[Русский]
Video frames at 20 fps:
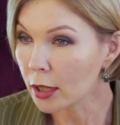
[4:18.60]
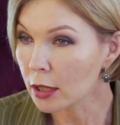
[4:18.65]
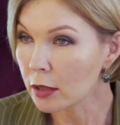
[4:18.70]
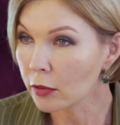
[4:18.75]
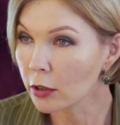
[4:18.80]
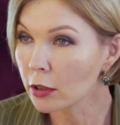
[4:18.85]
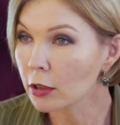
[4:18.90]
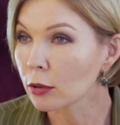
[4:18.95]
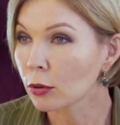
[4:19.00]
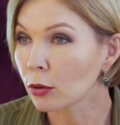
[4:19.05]

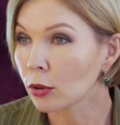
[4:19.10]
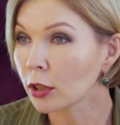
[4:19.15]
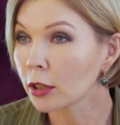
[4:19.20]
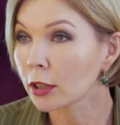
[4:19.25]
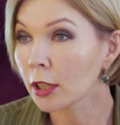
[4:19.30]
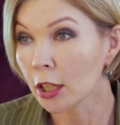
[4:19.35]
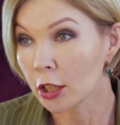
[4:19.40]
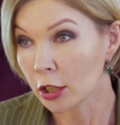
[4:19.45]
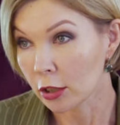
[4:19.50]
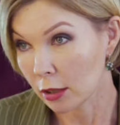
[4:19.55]
развития только
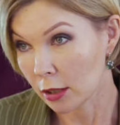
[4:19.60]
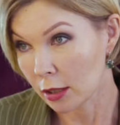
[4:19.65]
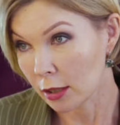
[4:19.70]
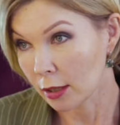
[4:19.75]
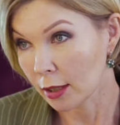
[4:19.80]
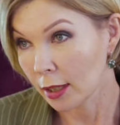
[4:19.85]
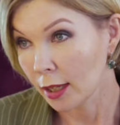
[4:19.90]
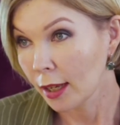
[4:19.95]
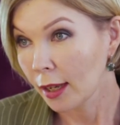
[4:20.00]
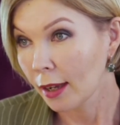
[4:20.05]

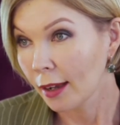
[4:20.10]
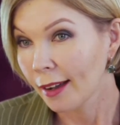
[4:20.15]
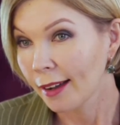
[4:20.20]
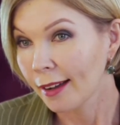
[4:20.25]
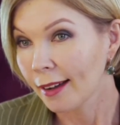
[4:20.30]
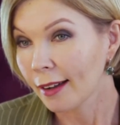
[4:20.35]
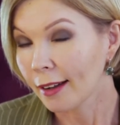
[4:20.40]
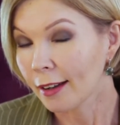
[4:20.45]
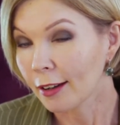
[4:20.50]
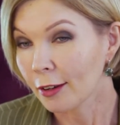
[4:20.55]
начался
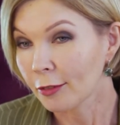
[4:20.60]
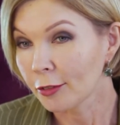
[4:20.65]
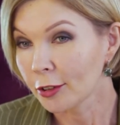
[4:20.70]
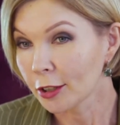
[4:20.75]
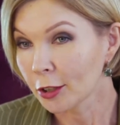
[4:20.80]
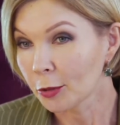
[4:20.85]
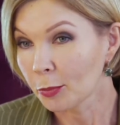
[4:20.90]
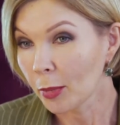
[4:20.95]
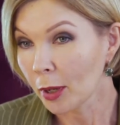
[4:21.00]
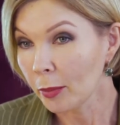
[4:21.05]
а, в
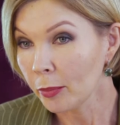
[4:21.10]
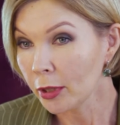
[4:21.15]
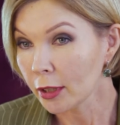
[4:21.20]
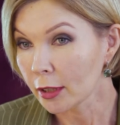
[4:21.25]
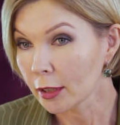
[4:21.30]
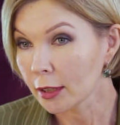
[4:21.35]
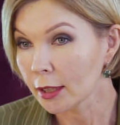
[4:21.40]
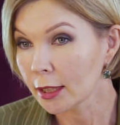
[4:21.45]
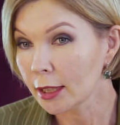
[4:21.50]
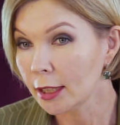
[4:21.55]
этот
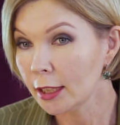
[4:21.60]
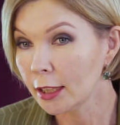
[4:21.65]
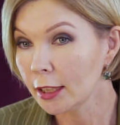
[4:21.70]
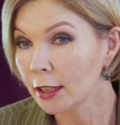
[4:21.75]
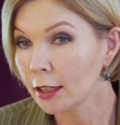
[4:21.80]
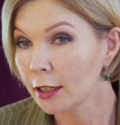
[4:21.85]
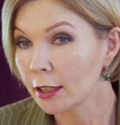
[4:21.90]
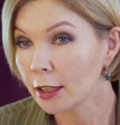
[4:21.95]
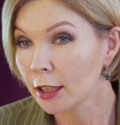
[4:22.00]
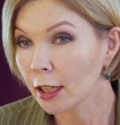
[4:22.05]
момент.
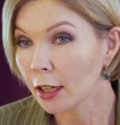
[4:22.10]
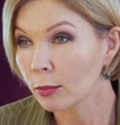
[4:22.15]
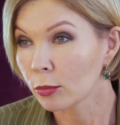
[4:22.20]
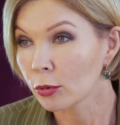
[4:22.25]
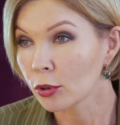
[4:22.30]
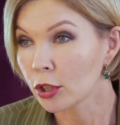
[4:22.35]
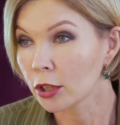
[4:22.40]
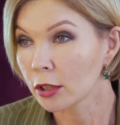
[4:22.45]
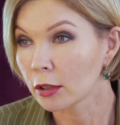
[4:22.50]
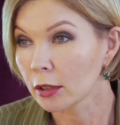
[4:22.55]
И я
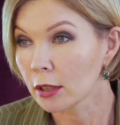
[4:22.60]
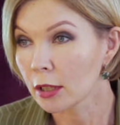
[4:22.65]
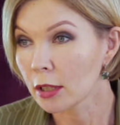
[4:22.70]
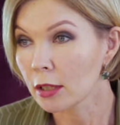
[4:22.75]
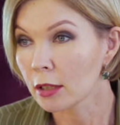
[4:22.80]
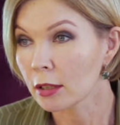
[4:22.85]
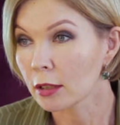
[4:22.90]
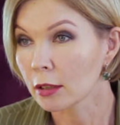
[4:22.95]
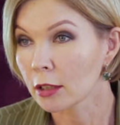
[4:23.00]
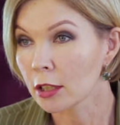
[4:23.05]

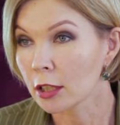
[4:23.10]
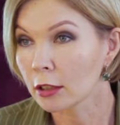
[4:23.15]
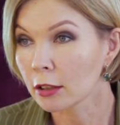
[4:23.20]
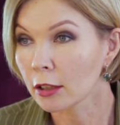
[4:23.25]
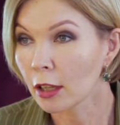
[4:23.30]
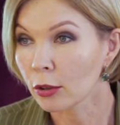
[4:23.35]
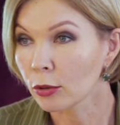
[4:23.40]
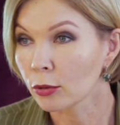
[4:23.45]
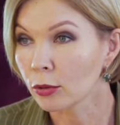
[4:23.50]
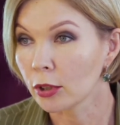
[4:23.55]
обучилась э,
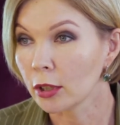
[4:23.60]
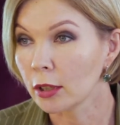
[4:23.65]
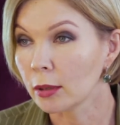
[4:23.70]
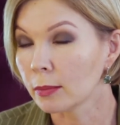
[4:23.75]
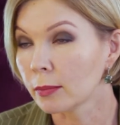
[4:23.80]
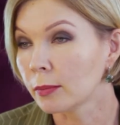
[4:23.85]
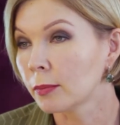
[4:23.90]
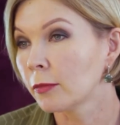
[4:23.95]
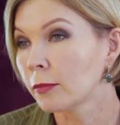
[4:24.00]
технологиям